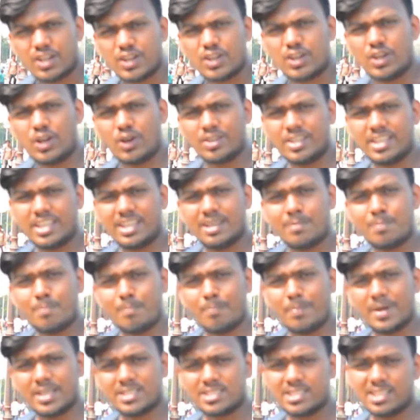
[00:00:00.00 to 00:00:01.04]
ना ये
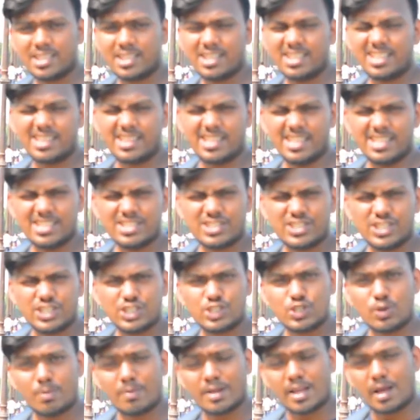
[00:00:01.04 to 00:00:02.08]
बेसिकली तीन चीज़
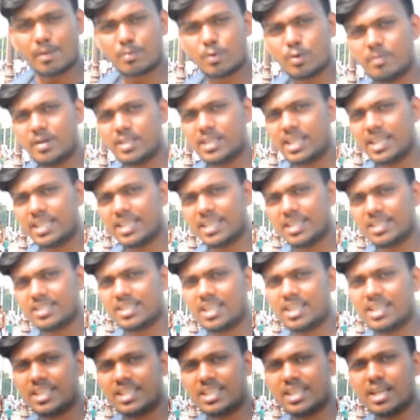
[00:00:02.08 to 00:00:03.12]
जो मैंने आपको बताई है
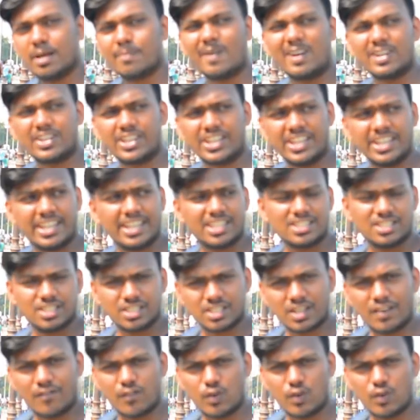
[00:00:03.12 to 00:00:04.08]
यानी कि आप आर्किटेक्चर का